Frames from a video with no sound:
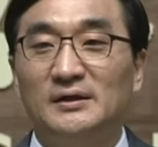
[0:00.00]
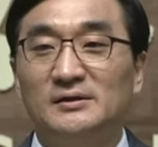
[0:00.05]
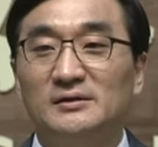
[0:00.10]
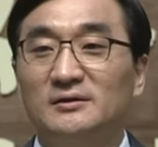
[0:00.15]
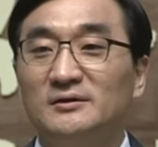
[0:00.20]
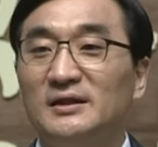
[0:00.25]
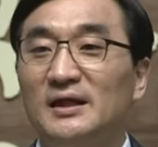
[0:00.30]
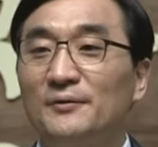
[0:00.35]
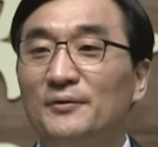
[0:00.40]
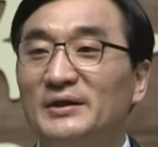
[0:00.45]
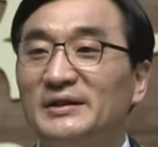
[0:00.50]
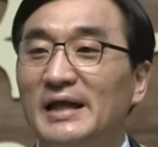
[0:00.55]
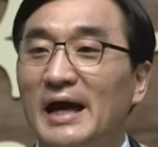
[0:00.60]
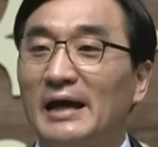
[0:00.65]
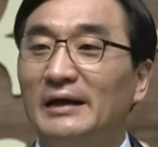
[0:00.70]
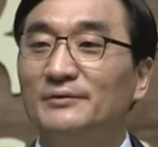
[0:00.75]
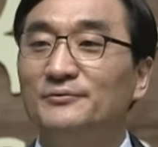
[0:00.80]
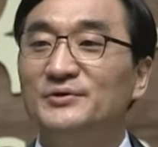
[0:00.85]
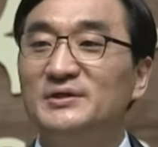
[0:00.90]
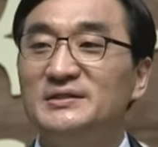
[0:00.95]
그런데 왜
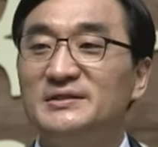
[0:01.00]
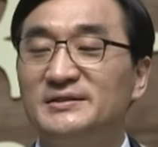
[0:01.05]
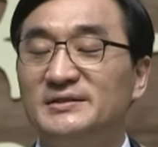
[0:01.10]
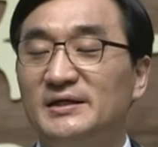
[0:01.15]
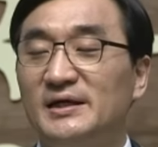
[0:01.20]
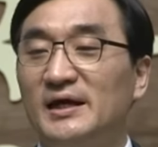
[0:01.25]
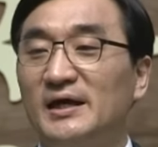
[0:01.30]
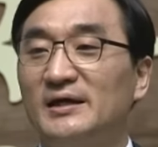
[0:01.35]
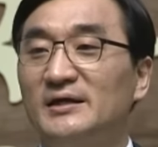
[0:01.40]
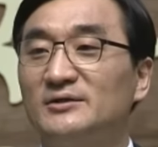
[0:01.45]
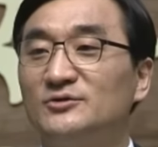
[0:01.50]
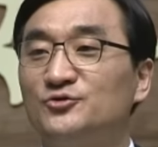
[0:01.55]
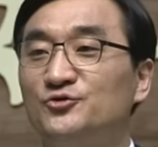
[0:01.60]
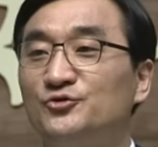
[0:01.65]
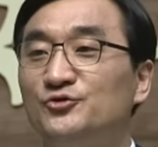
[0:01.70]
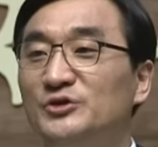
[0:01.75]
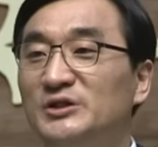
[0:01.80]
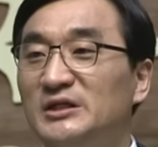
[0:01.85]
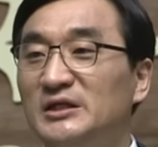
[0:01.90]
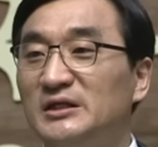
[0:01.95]
다윗의
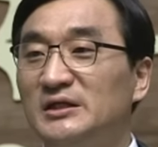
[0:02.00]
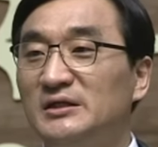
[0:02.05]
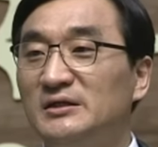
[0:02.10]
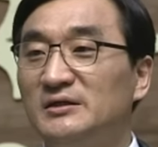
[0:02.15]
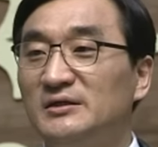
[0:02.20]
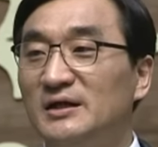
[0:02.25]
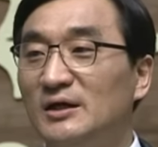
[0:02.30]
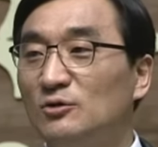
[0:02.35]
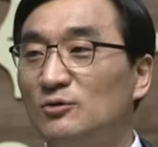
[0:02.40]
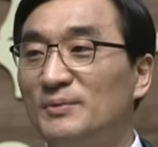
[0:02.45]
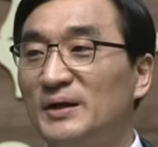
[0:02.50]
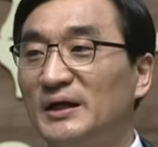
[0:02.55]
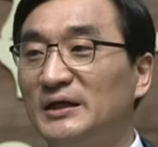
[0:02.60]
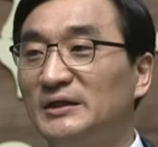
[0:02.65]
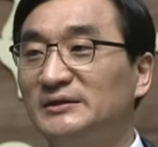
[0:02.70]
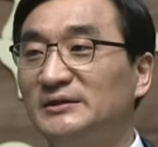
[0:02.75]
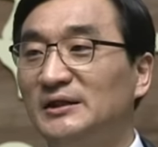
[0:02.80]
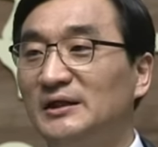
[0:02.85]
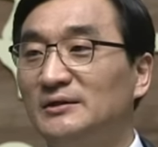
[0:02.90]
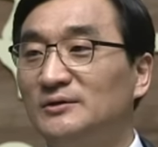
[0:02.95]
줄기라고
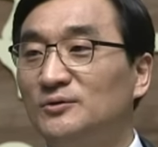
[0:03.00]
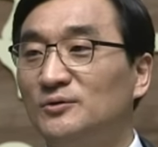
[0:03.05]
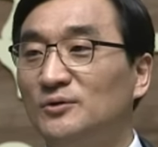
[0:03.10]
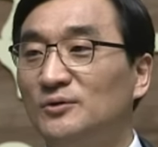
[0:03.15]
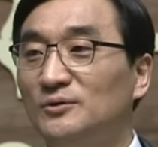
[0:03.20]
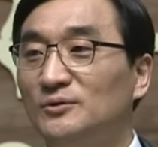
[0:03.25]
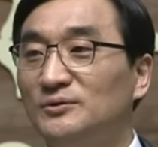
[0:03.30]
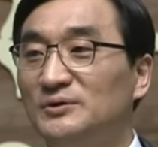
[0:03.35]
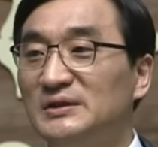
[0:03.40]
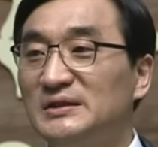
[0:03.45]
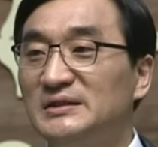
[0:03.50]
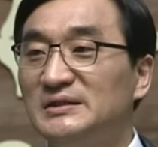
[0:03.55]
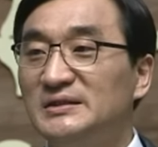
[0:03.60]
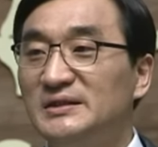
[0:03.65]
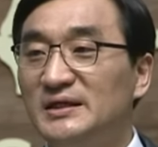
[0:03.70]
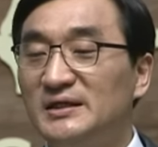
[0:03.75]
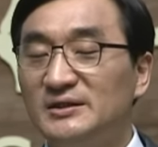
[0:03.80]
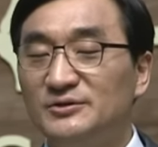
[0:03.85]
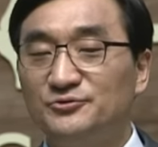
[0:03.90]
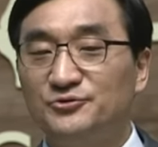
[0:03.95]
말하지 않고
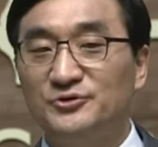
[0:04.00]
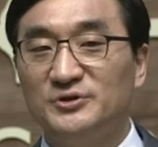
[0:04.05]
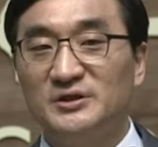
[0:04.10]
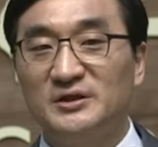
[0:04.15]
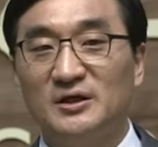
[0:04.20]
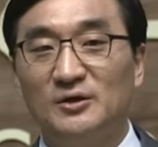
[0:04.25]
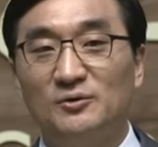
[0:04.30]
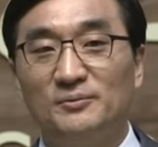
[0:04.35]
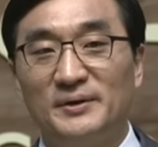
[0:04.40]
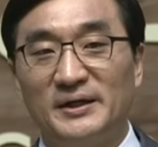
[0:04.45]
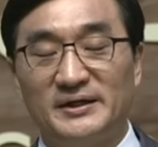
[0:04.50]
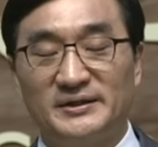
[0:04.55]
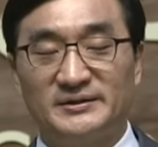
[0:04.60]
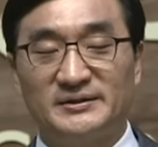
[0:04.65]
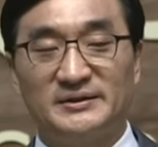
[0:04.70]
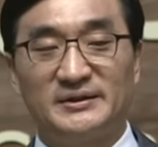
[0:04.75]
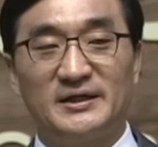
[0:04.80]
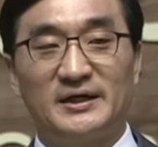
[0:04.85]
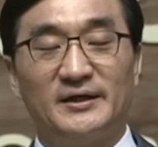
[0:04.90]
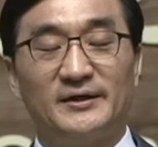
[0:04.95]
이세의 줄기라고
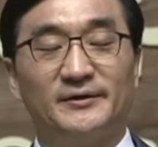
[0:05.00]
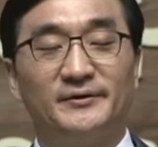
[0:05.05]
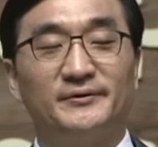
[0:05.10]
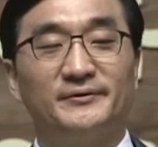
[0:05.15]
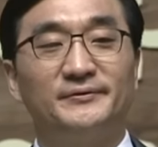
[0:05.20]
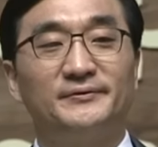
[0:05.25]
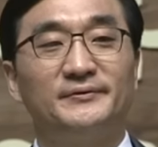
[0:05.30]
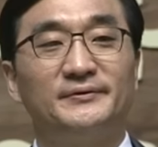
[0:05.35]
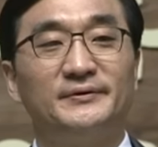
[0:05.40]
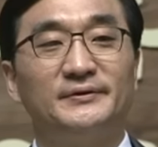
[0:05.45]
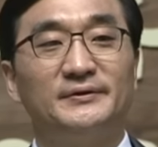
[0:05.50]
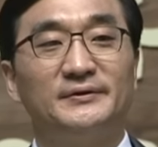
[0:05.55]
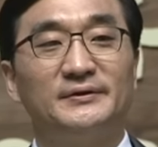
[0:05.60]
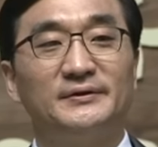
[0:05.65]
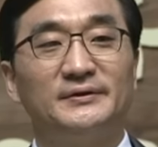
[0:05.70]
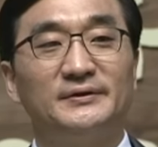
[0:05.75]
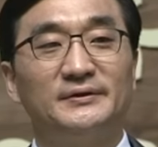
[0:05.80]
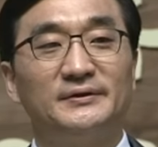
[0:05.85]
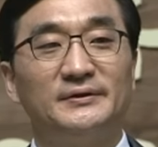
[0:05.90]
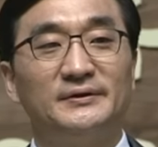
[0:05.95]
말했을까요?
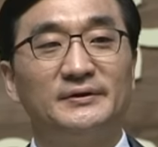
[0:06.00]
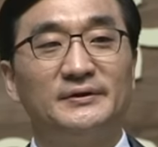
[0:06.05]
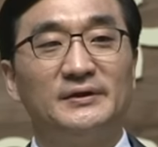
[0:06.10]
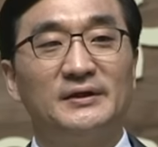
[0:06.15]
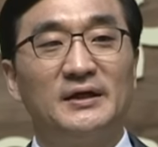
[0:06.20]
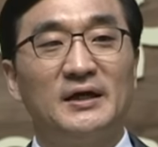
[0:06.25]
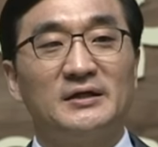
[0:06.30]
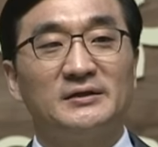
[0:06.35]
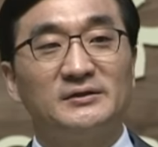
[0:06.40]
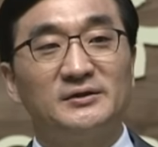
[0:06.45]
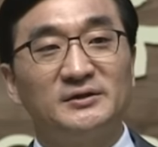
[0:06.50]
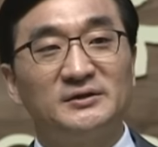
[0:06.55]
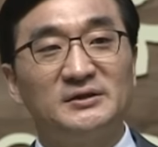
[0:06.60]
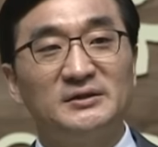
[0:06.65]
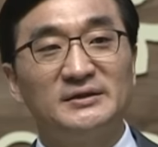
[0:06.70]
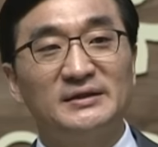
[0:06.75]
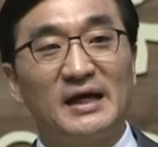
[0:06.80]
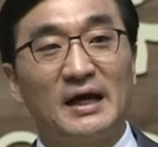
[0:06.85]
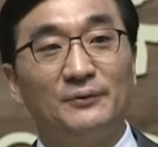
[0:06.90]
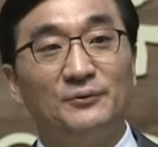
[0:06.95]

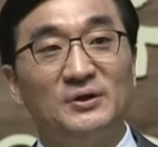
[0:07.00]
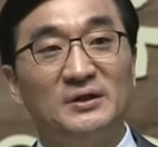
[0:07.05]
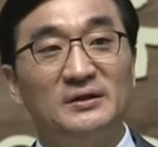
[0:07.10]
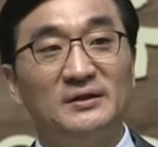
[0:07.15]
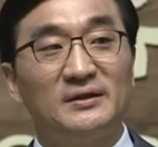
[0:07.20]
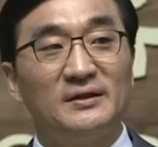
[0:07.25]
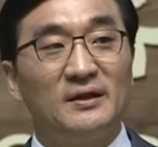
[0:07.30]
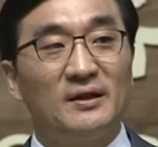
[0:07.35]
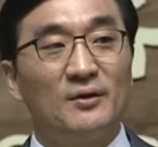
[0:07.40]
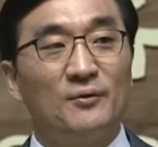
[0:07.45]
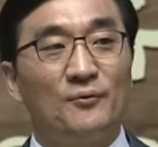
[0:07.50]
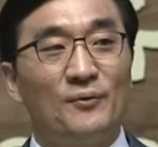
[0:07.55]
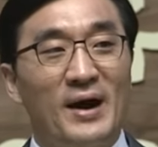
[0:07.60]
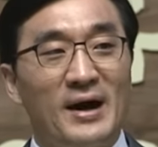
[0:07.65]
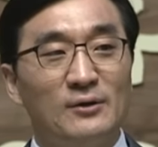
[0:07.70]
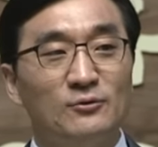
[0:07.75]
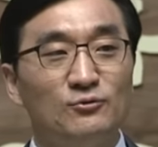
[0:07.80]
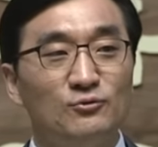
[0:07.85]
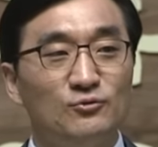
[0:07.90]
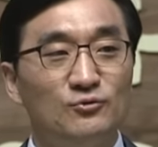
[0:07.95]
그것은 다윗
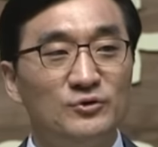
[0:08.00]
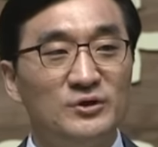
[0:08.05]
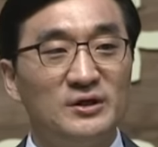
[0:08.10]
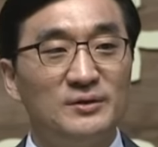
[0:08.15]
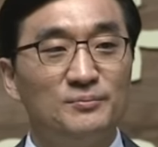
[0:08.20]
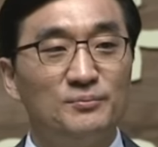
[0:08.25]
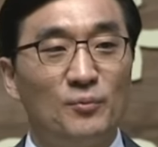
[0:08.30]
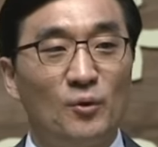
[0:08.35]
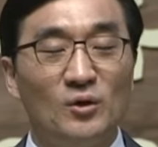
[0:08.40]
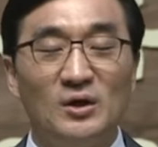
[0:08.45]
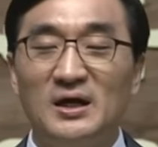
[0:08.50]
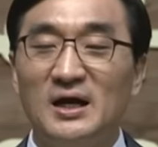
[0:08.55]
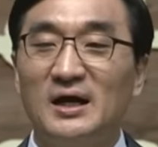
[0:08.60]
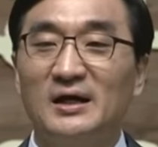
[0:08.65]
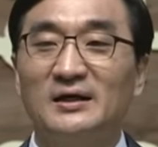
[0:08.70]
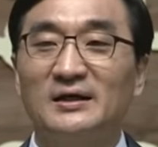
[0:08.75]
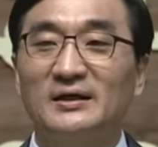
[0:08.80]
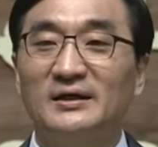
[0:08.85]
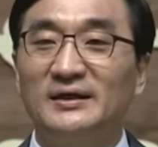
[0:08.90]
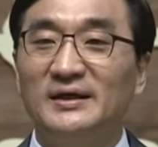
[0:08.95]
왕국이
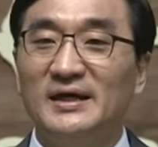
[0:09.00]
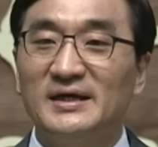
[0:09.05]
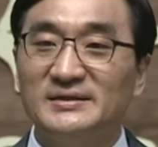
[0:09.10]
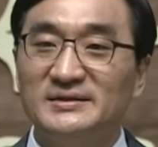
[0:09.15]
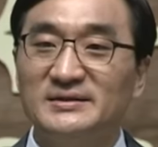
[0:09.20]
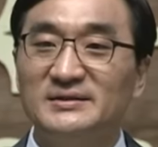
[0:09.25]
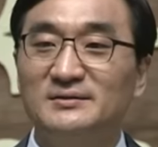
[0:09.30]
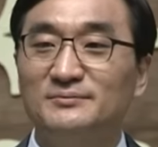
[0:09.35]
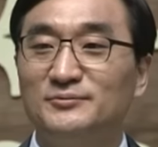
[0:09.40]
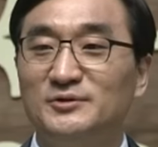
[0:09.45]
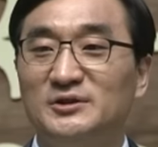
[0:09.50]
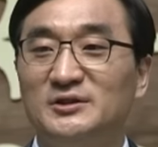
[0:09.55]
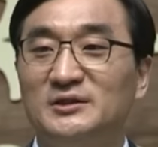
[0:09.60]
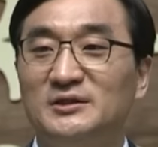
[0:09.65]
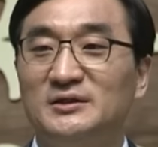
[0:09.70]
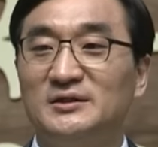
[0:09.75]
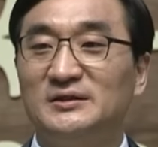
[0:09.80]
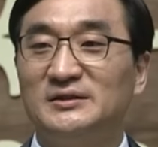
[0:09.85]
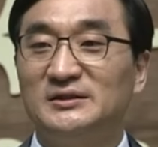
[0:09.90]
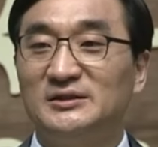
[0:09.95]
몰락
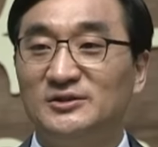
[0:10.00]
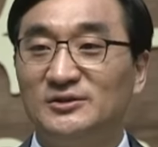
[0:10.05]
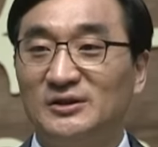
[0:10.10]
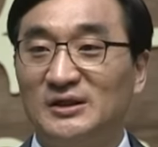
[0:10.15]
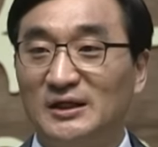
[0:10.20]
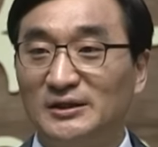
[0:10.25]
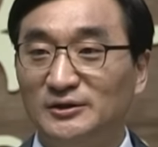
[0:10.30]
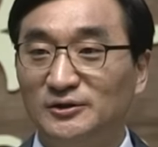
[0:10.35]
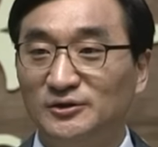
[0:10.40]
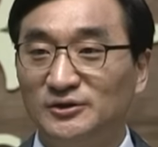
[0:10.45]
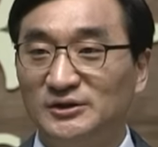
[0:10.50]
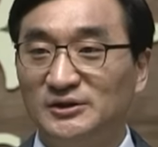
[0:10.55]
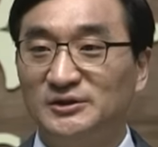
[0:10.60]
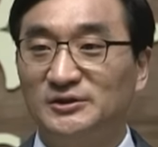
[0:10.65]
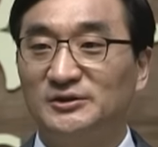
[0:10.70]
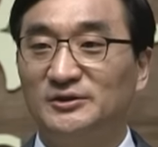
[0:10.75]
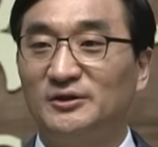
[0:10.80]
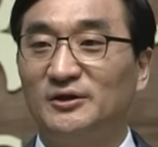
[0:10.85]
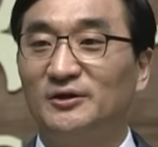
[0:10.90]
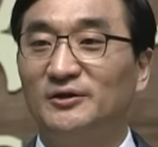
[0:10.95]
했음을 지적하는
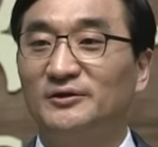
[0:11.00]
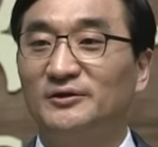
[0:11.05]
것이죠.